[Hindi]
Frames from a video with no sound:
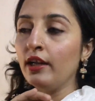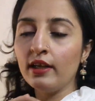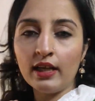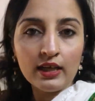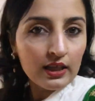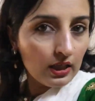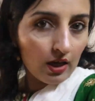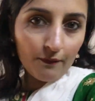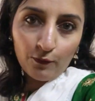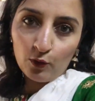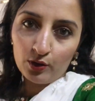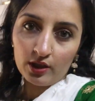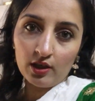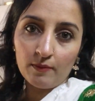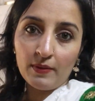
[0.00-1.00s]
नहीं
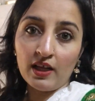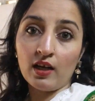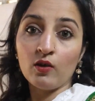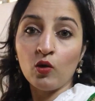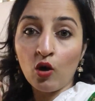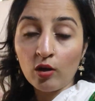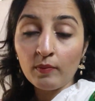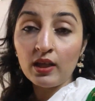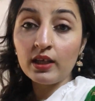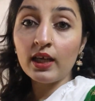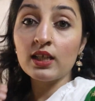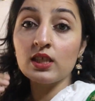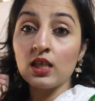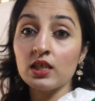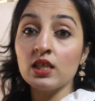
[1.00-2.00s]
अफोर्ड कर पा रहा नॉर्मल के
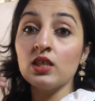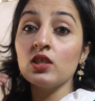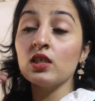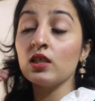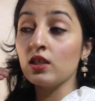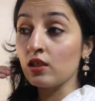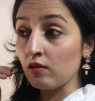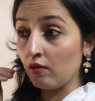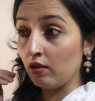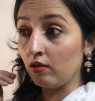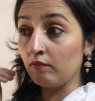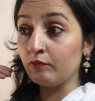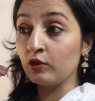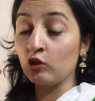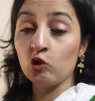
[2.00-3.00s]
अच्छी अच्छी
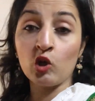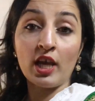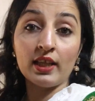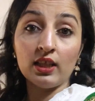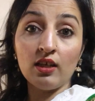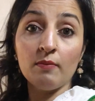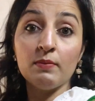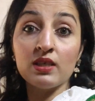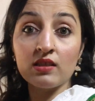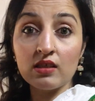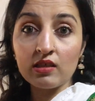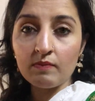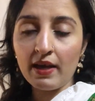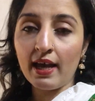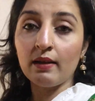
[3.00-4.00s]
जो कहते हैं ना
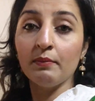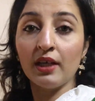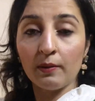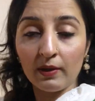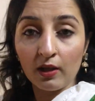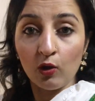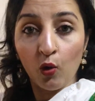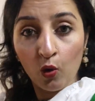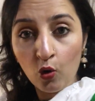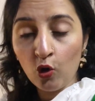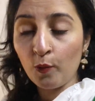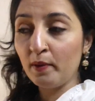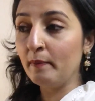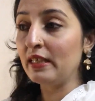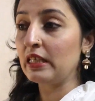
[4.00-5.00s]
बिजनेस मैन बड़े बड़े लोगों
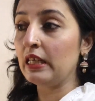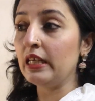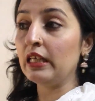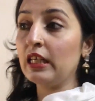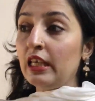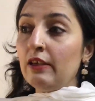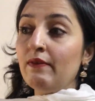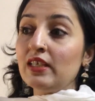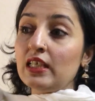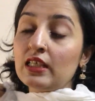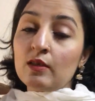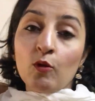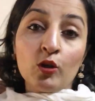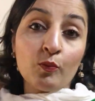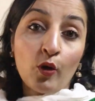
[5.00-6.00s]
को भी बिजली की वजह
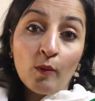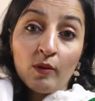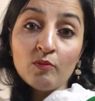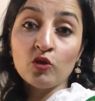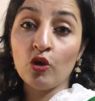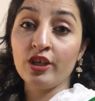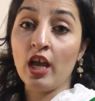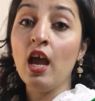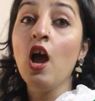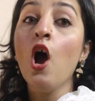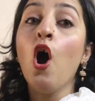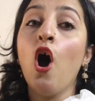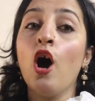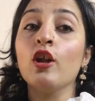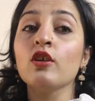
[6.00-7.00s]
से बहुत प्रॉब्लम हो रही
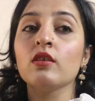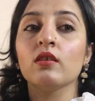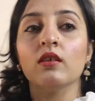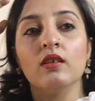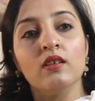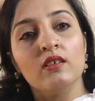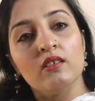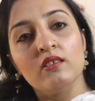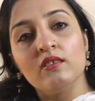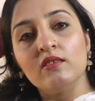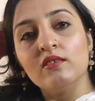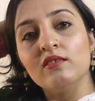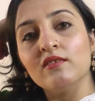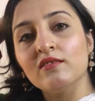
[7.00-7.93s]
है और को नहीं है